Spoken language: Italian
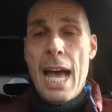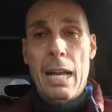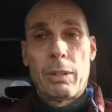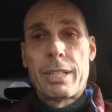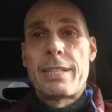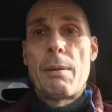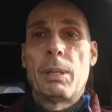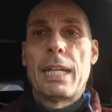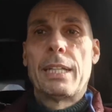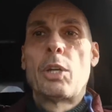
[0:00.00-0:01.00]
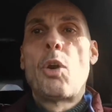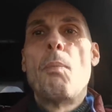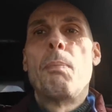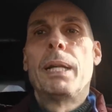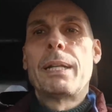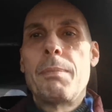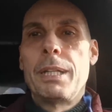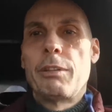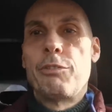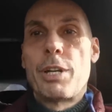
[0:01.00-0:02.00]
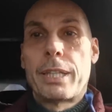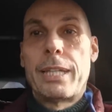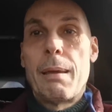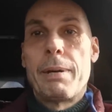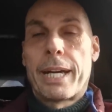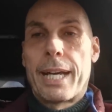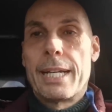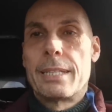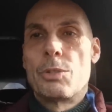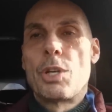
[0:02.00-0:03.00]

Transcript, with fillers: allora siamo andati completamente fuori tema ragazzi,